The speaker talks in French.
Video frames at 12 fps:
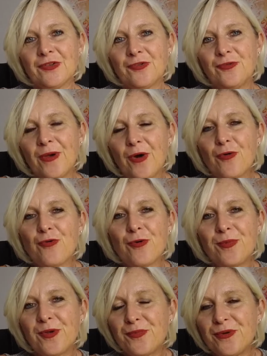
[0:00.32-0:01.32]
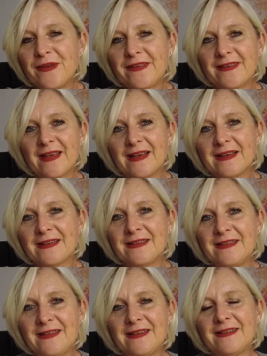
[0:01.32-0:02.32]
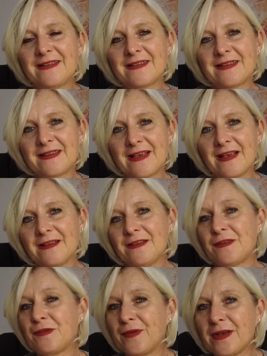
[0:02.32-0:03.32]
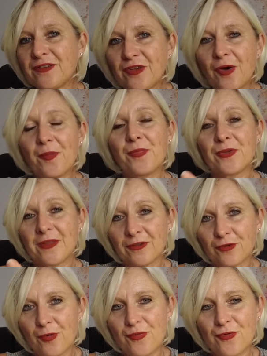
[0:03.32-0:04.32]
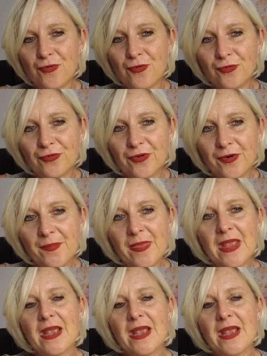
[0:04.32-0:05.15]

Tu es en couple depuis 5, 10, 15, 20 ans, peut-être plus longtemps.